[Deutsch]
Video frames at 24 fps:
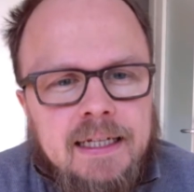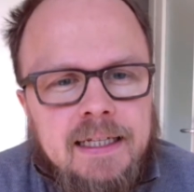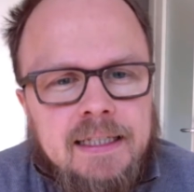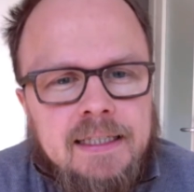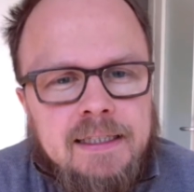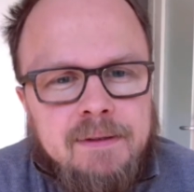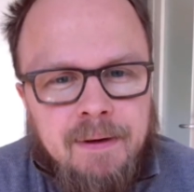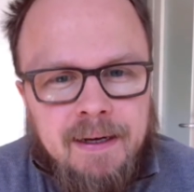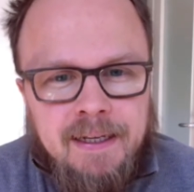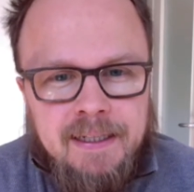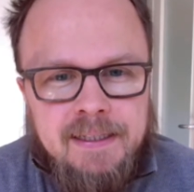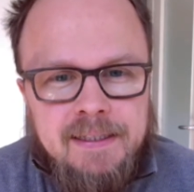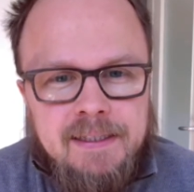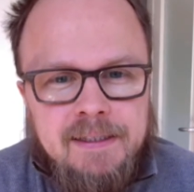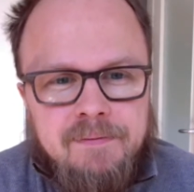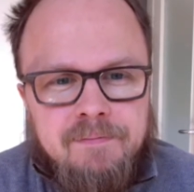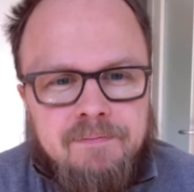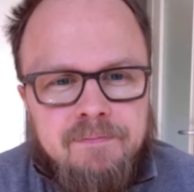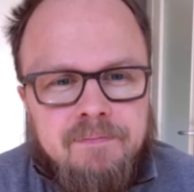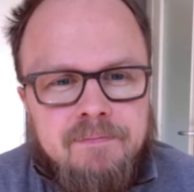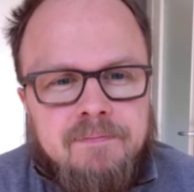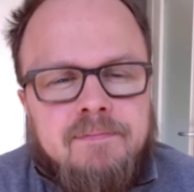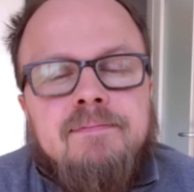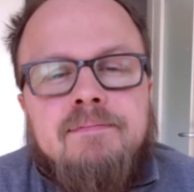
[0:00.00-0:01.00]
Zweitens,
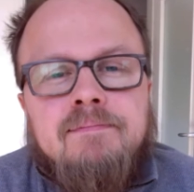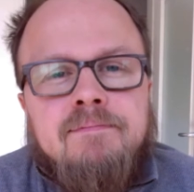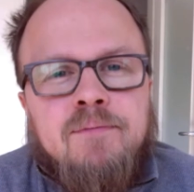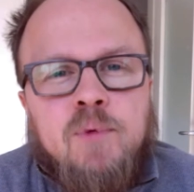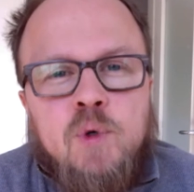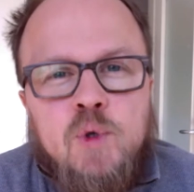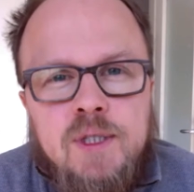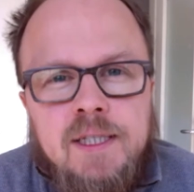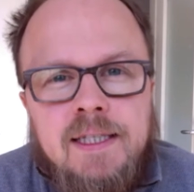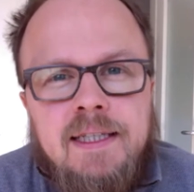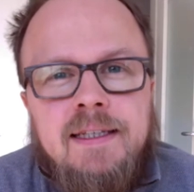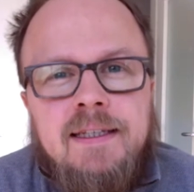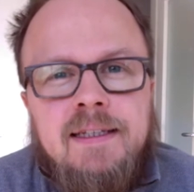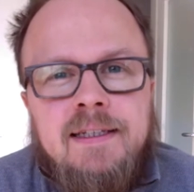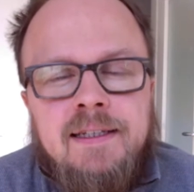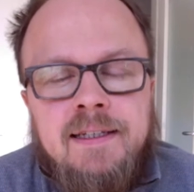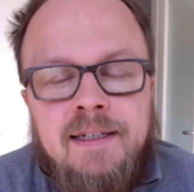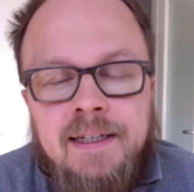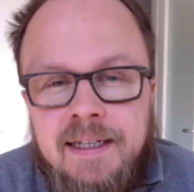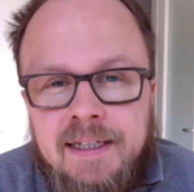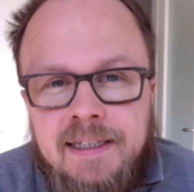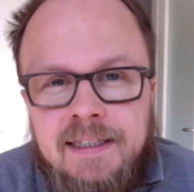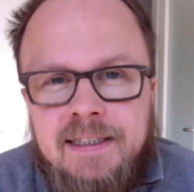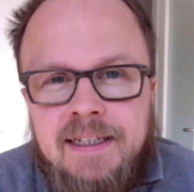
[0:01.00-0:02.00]
Musik
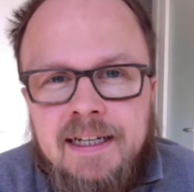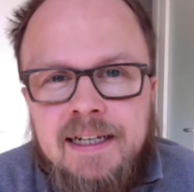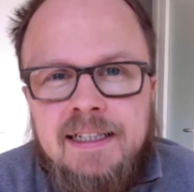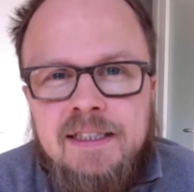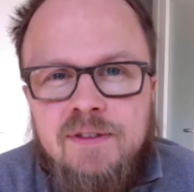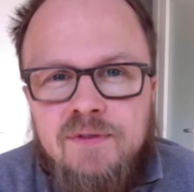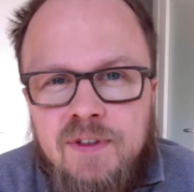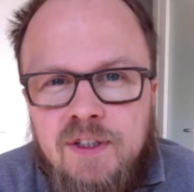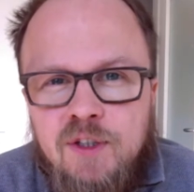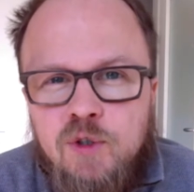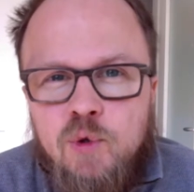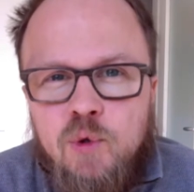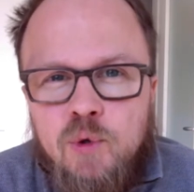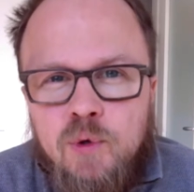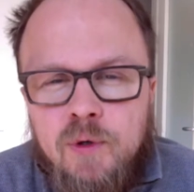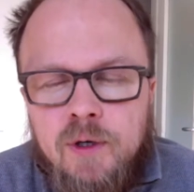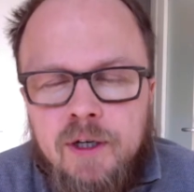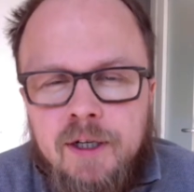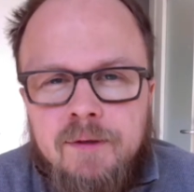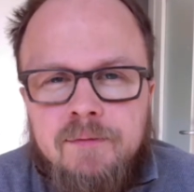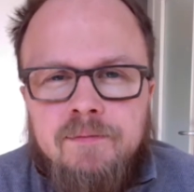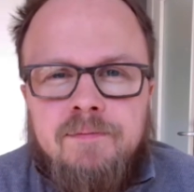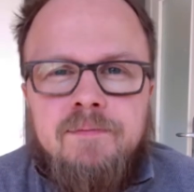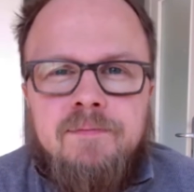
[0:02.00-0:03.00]
nicht als Video
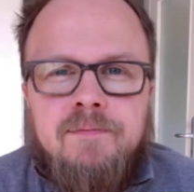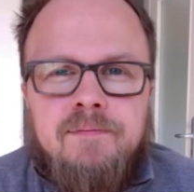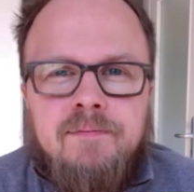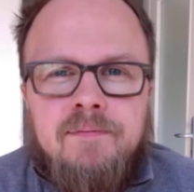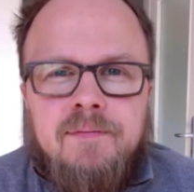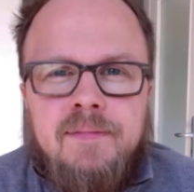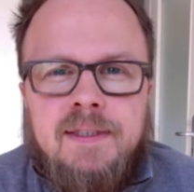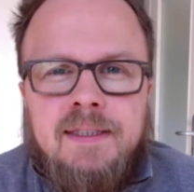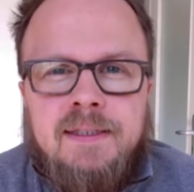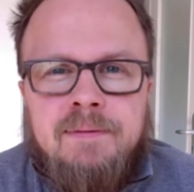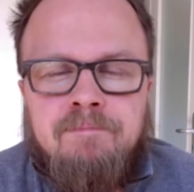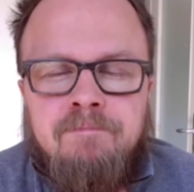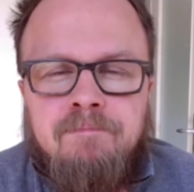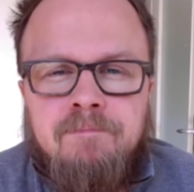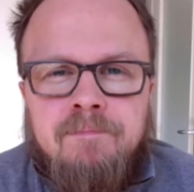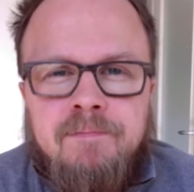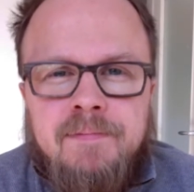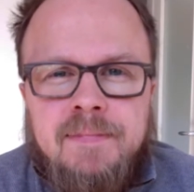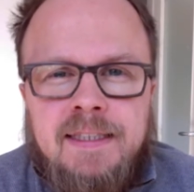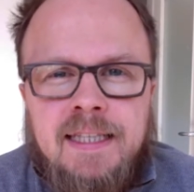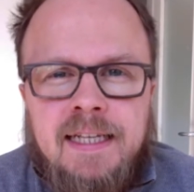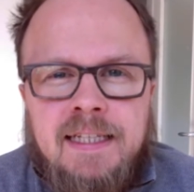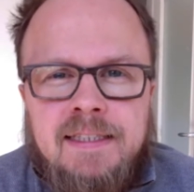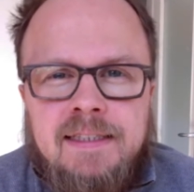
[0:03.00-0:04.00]
hören. Mm,
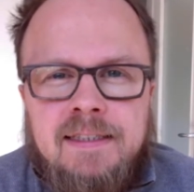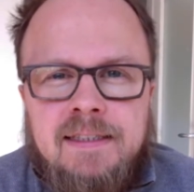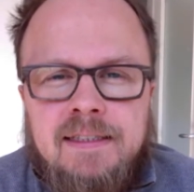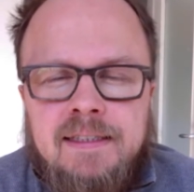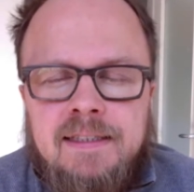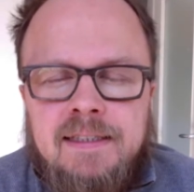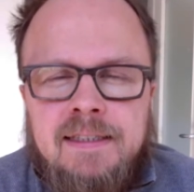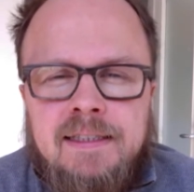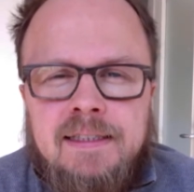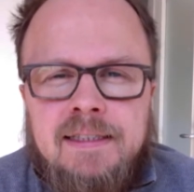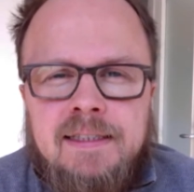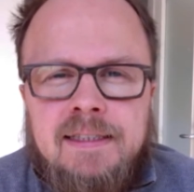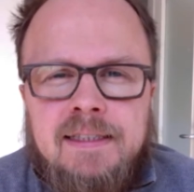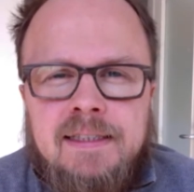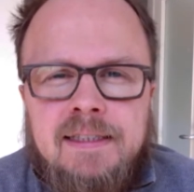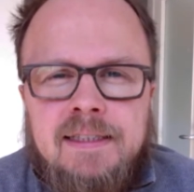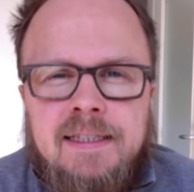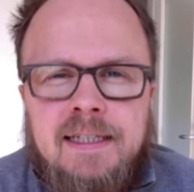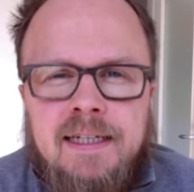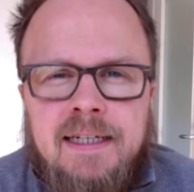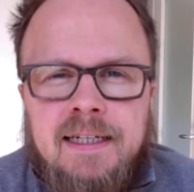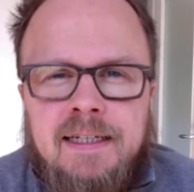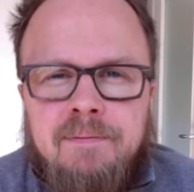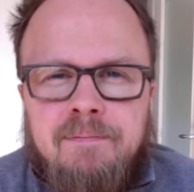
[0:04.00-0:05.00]
das ist
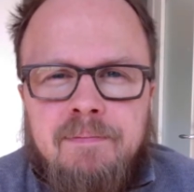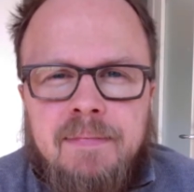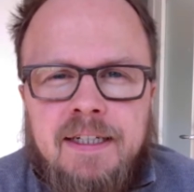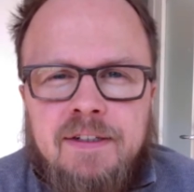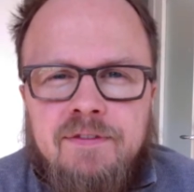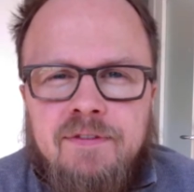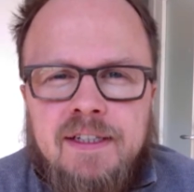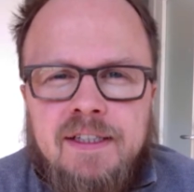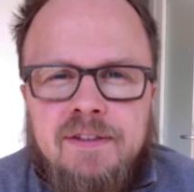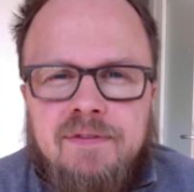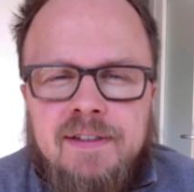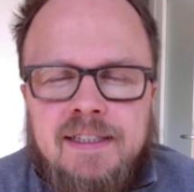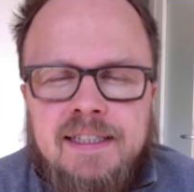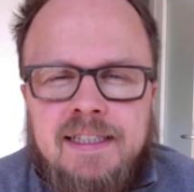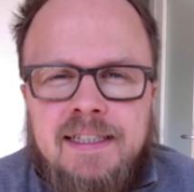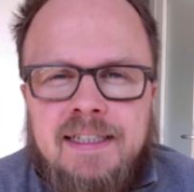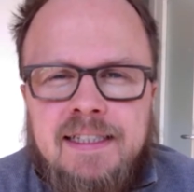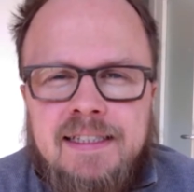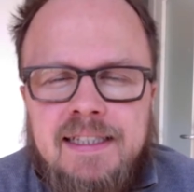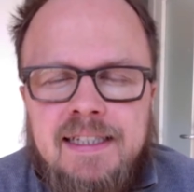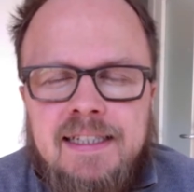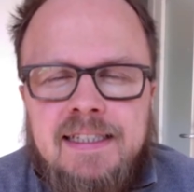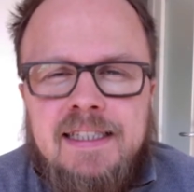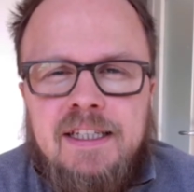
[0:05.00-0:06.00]
ähm, etwas, was ja
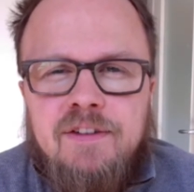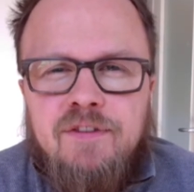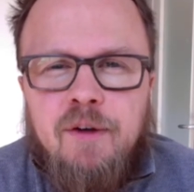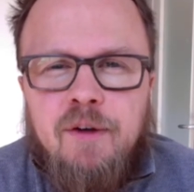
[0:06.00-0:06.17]
tatsächlich sehr